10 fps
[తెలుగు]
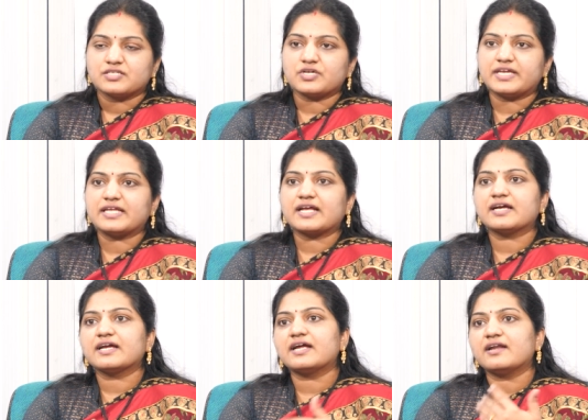సో ఈ
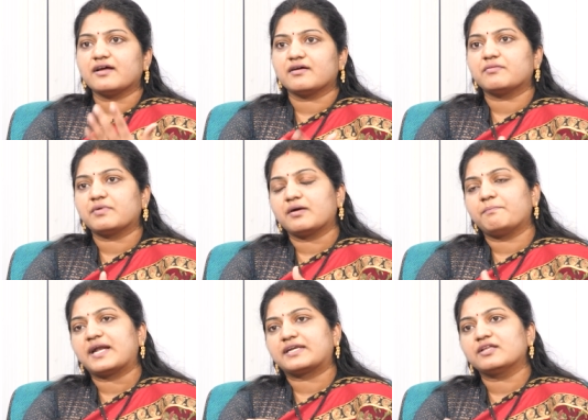రకంగా
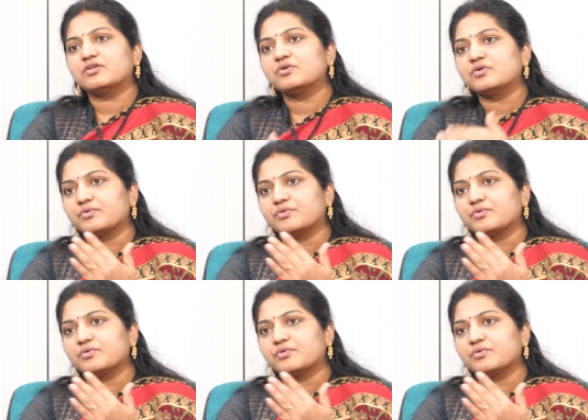బట్టలు